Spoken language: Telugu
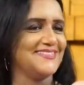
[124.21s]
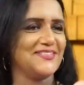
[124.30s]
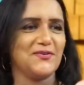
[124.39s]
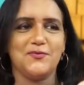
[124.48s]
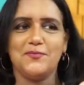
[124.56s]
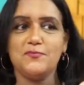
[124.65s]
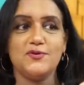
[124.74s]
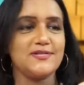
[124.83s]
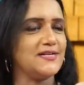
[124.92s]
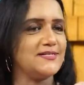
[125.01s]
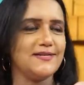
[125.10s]
సో
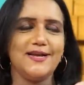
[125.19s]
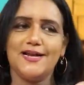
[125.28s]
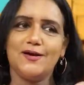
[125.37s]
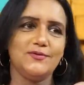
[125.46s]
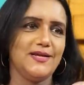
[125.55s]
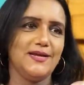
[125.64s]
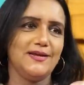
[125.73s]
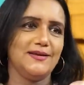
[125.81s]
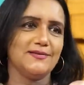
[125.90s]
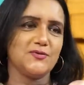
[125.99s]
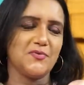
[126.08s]
మ్యూజికల్ జర్నీ ఎలా ఉంది
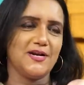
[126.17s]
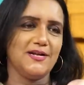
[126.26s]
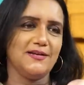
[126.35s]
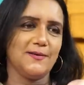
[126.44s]
సుమంగళి